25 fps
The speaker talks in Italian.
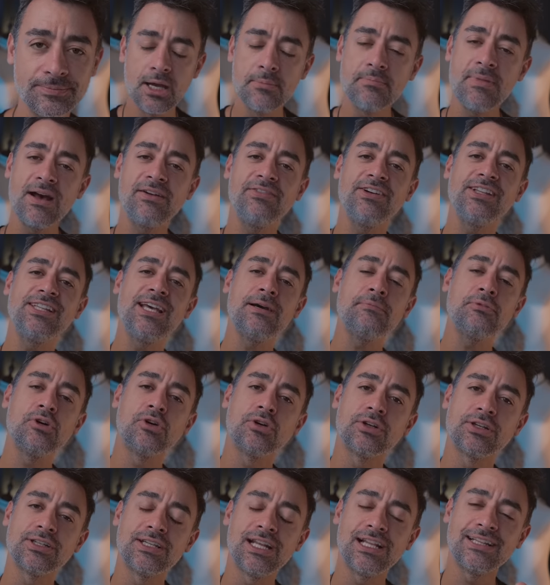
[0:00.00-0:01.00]
Ma
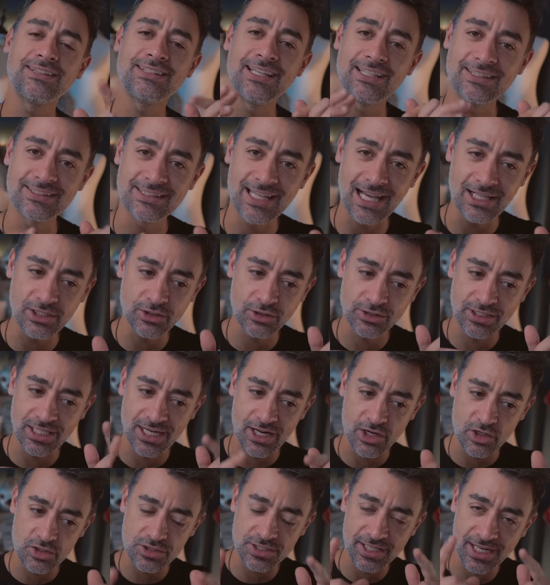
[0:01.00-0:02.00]
vediamo nel dettaglio
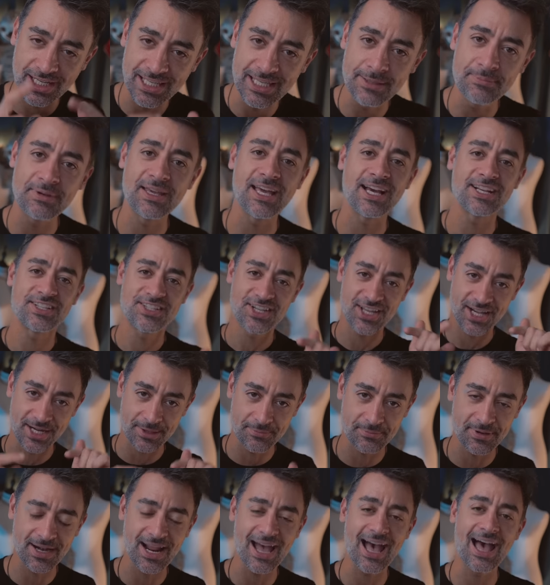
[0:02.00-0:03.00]
della nostra chimica
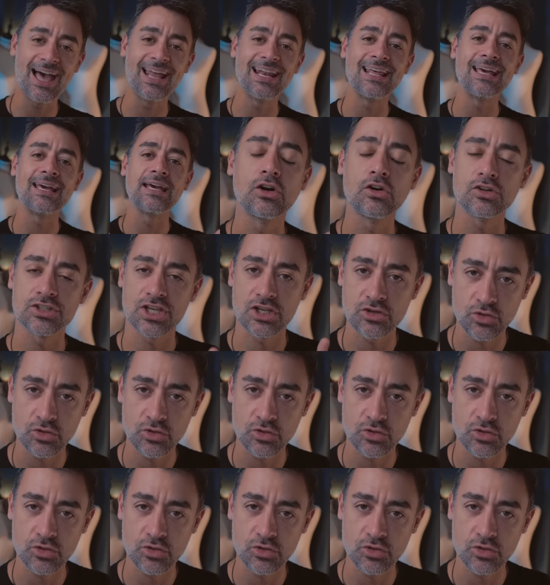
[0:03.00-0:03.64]
cerebrale cosa